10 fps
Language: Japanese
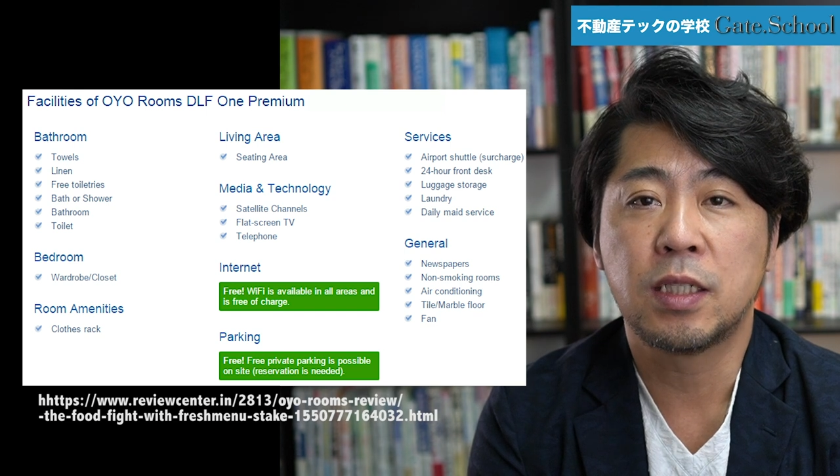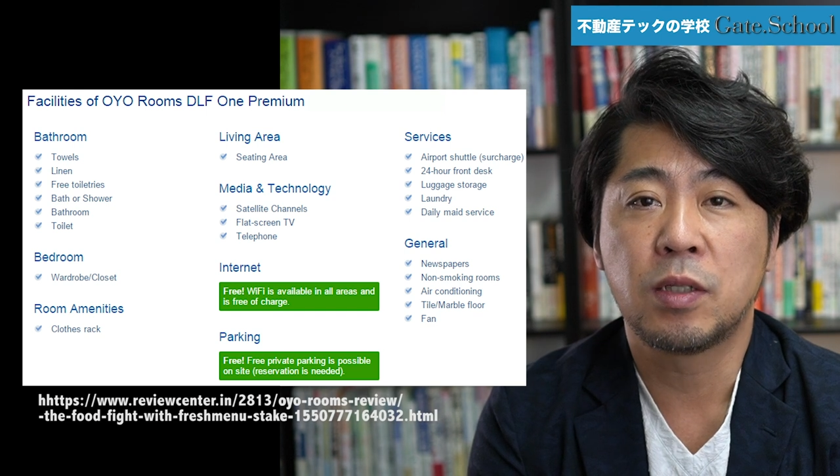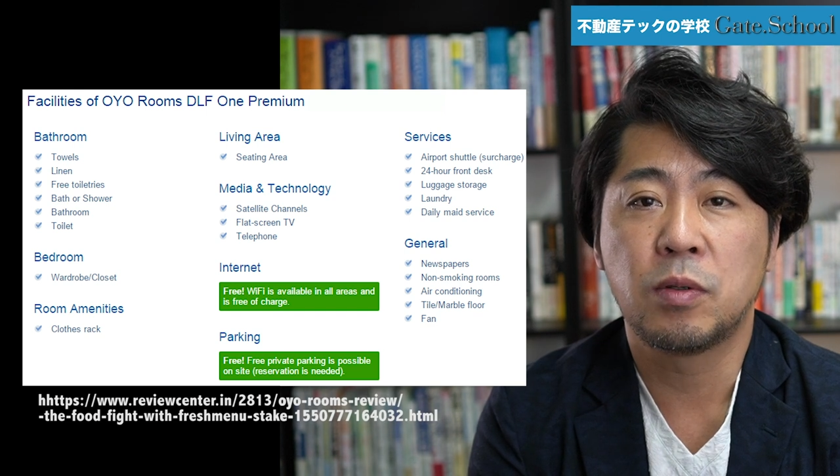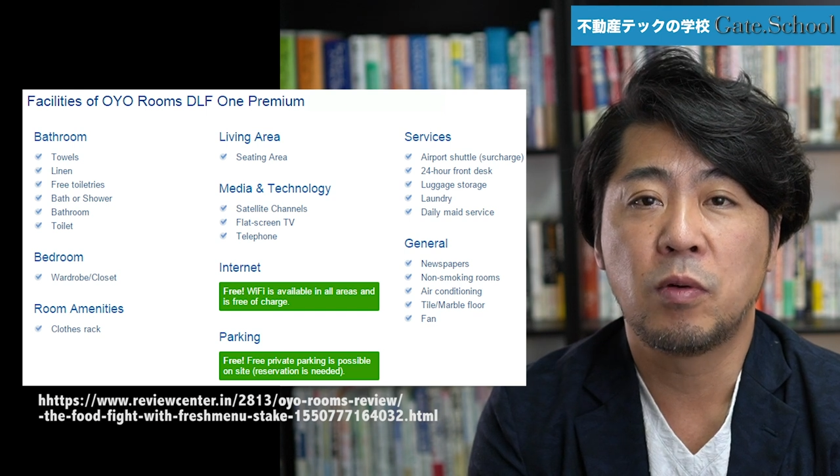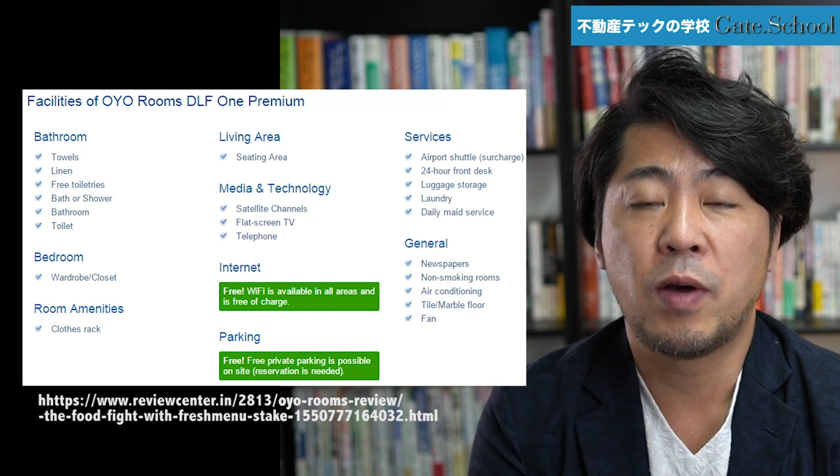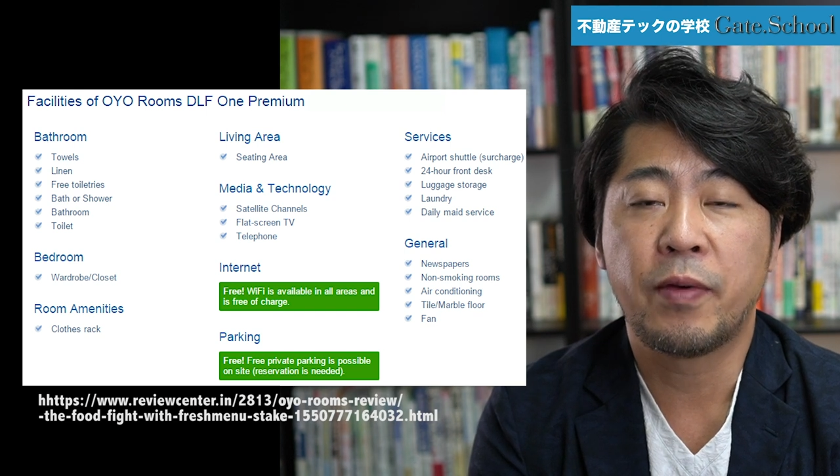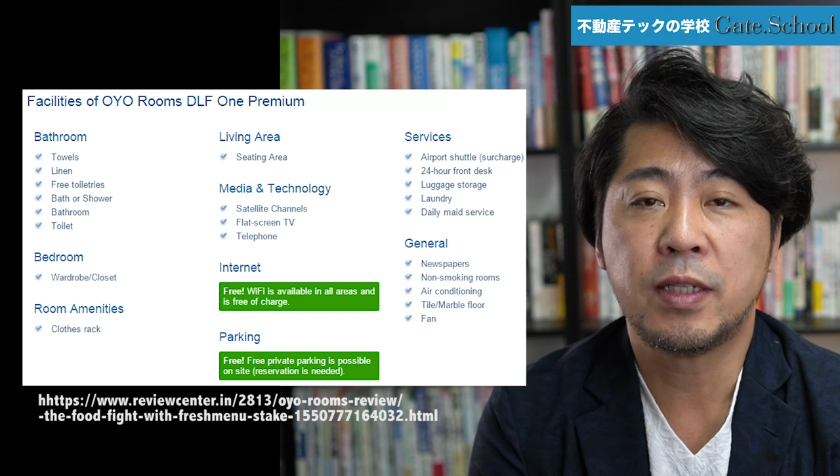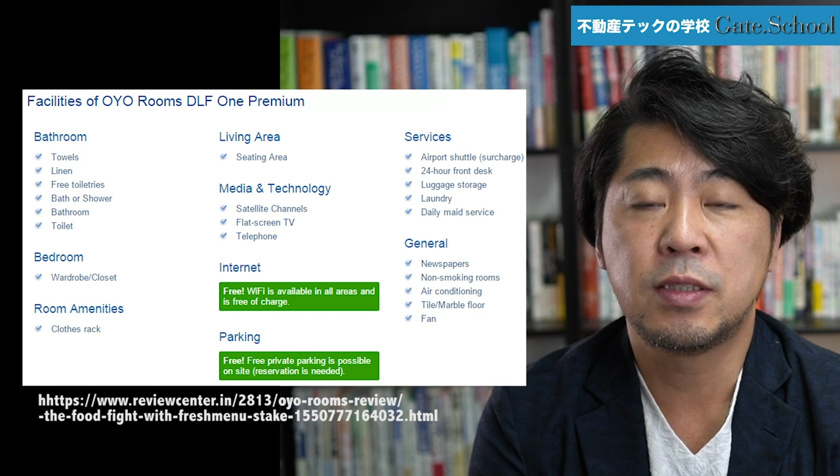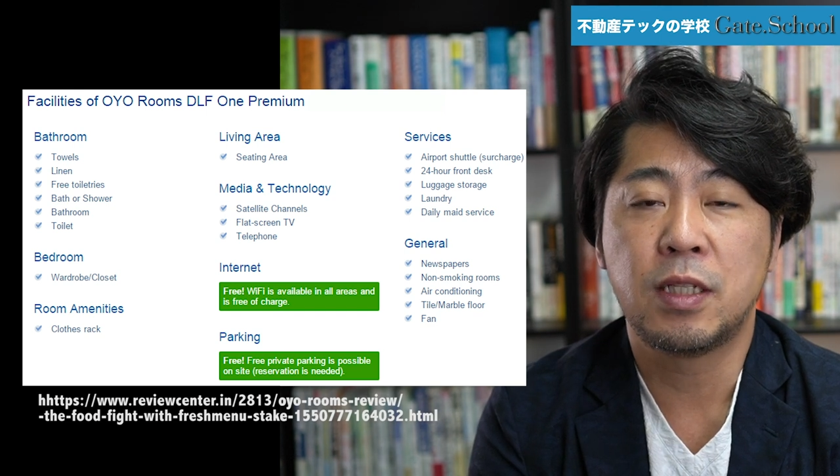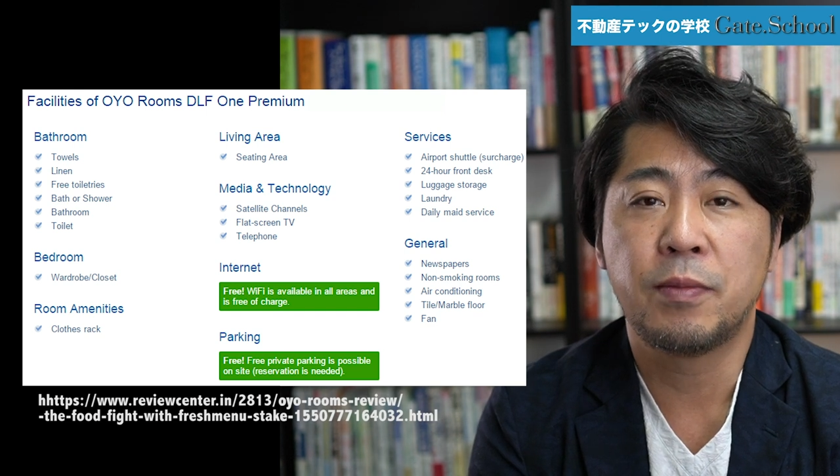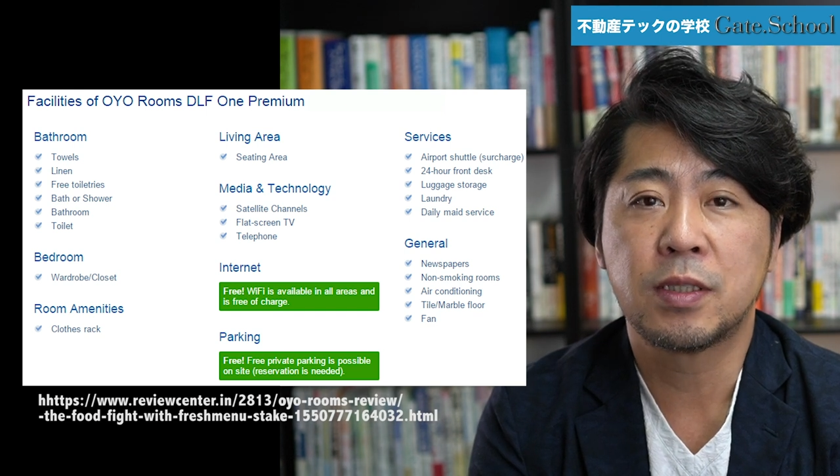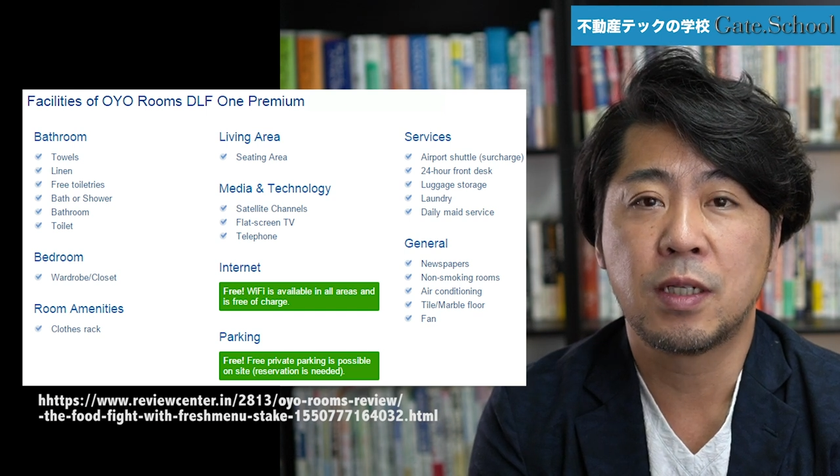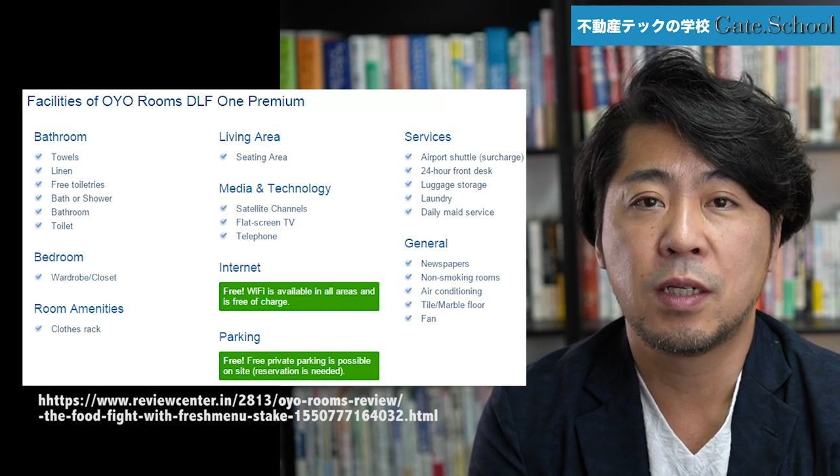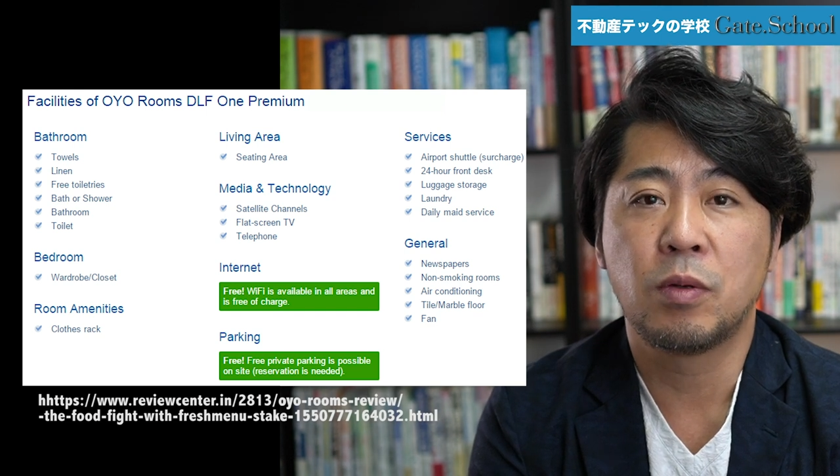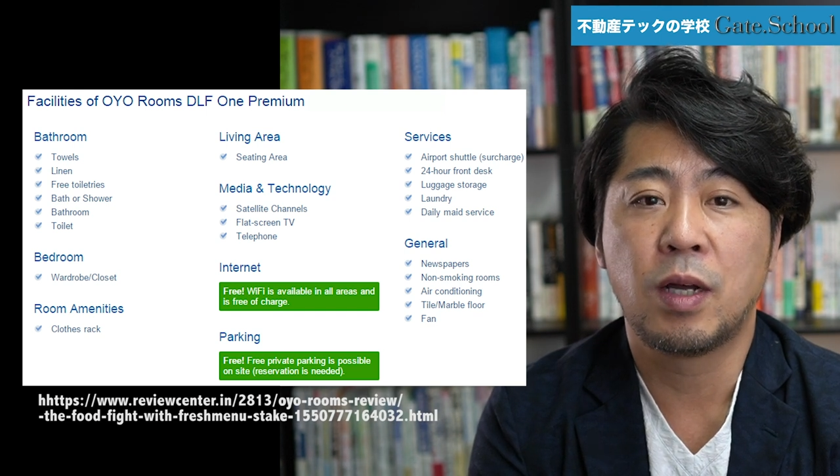ちゃんと Wi-Fi ついてます
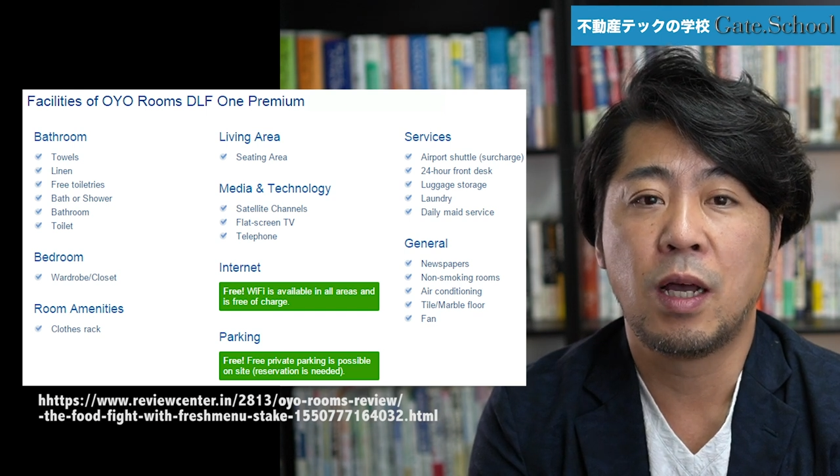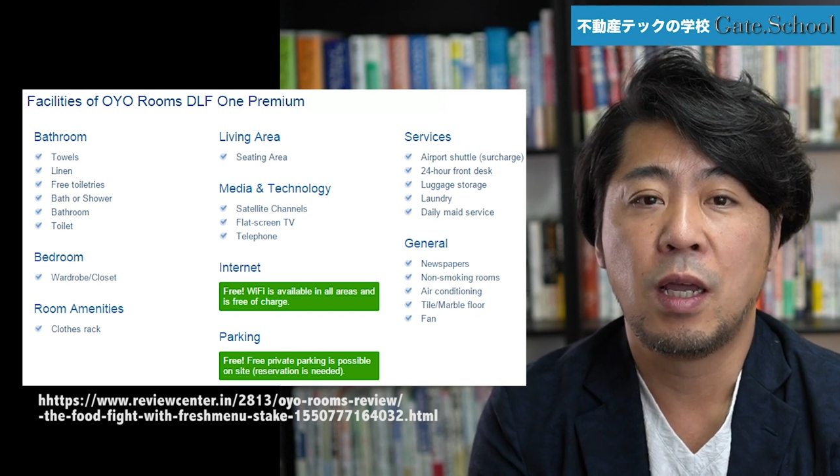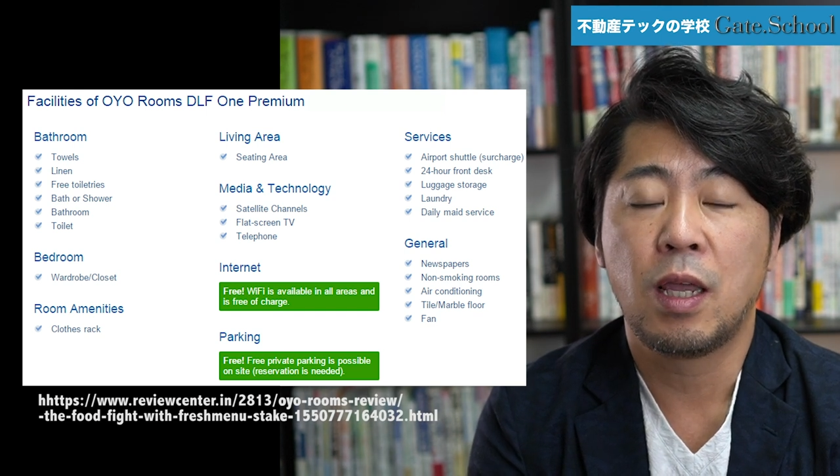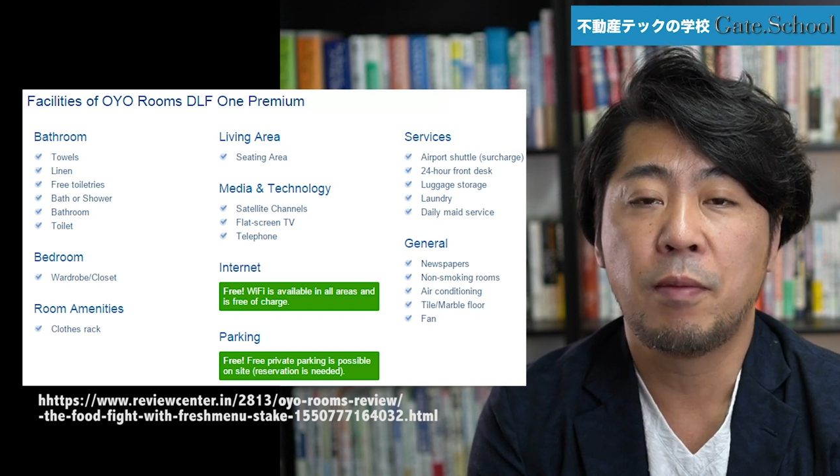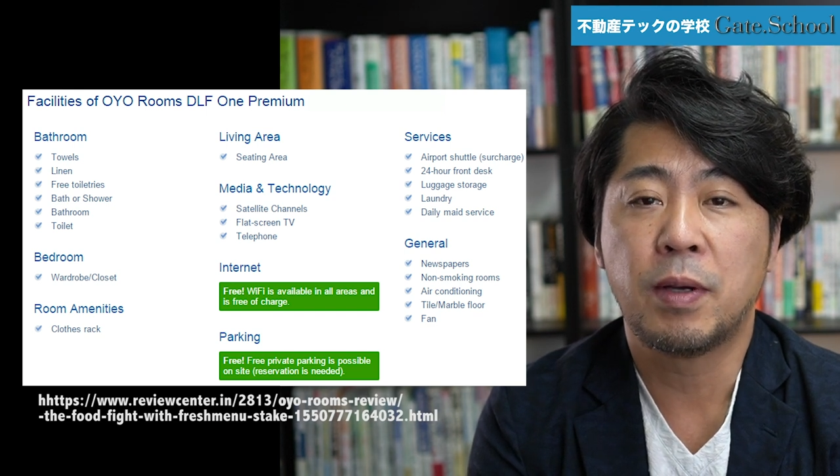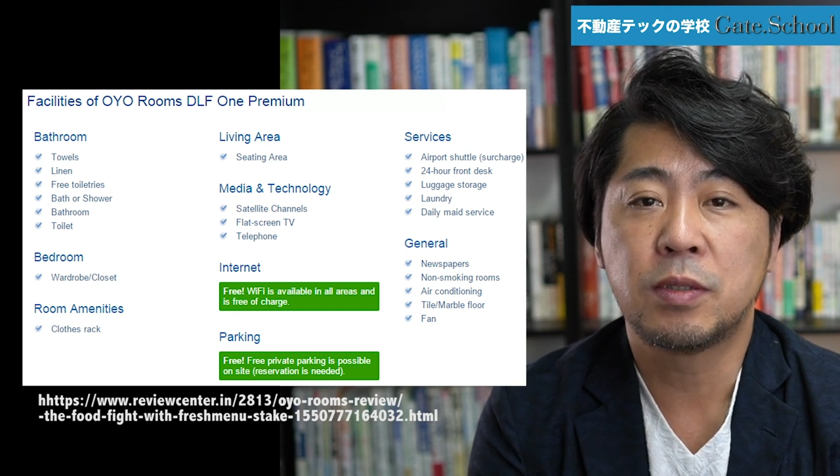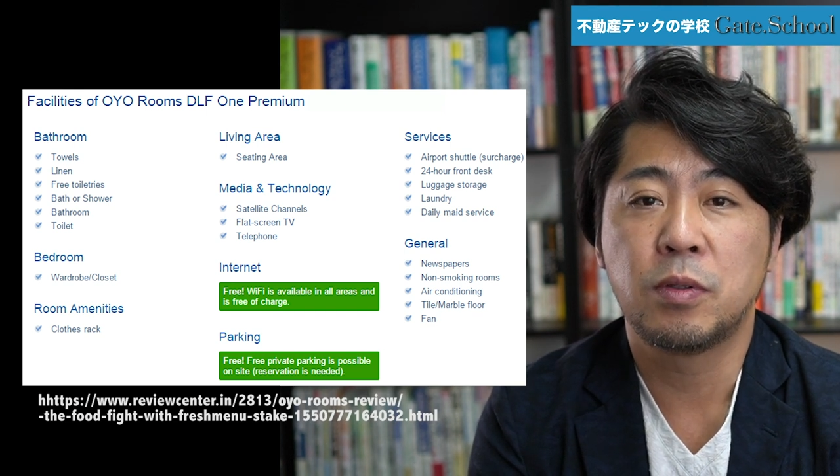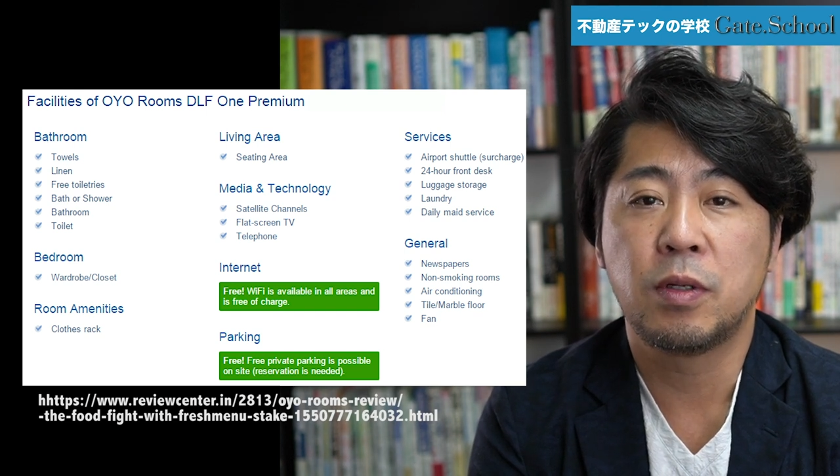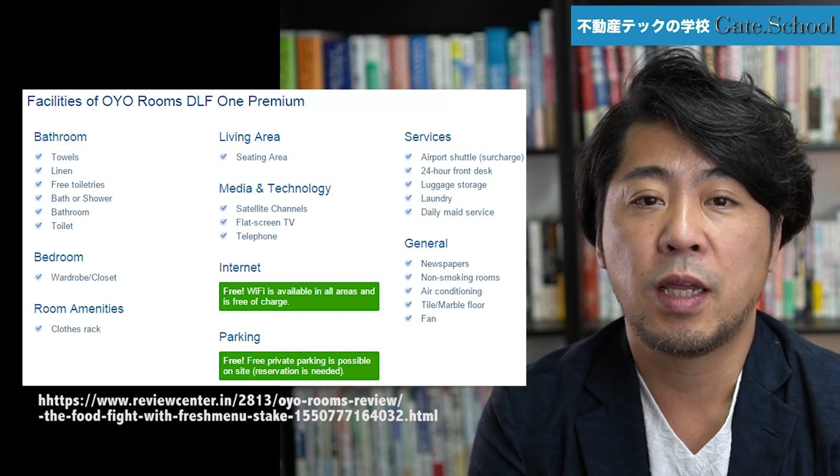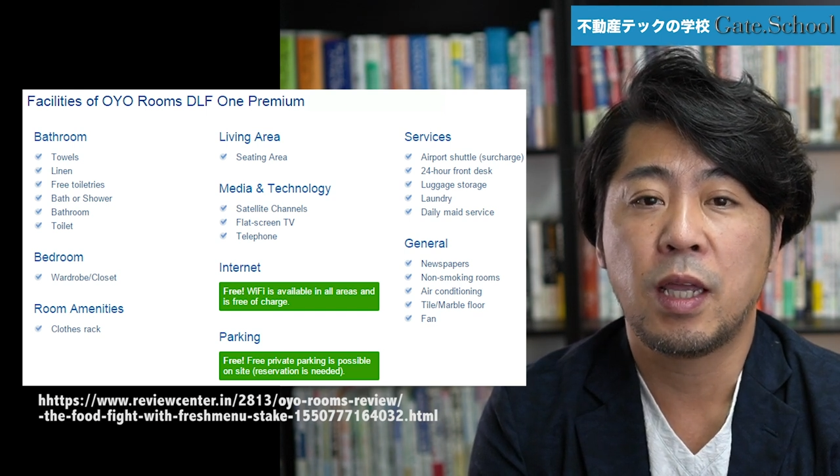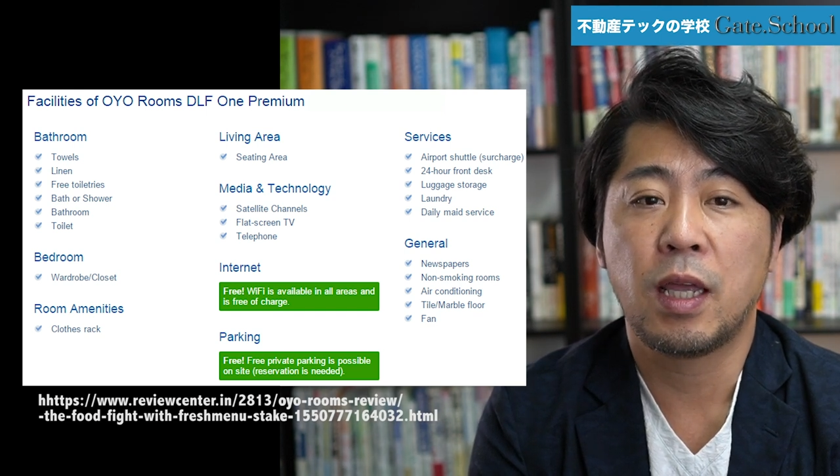かとか、えー、バストイレ、